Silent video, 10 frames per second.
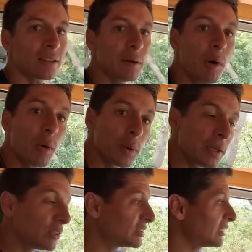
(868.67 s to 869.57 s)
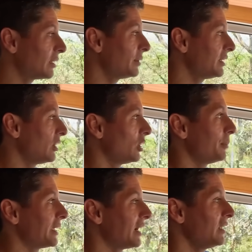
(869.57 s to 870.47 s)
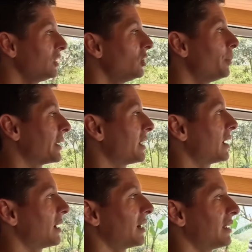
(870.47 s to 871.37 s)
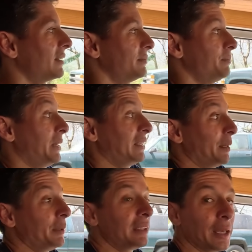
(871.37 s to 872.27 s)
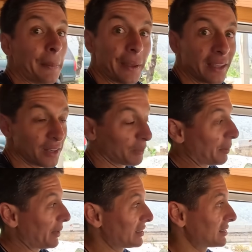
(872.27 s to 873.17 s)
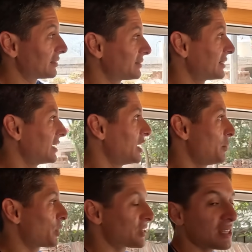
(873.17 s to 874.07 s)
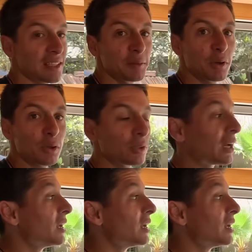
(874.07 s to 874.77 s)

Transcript: estamos volviendo exactamente a lo del mecánico para prácticamente despedirnos, me parece. Porque ya seguimos ruta.